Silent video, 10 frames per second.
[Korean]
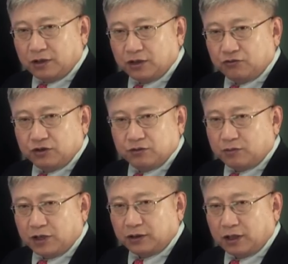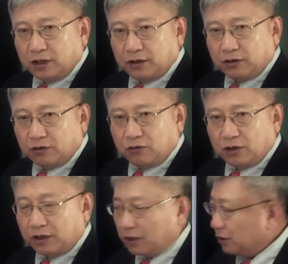가지고 리듬을 판단한다는 건
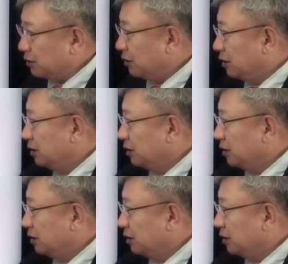곤란해요. 그래서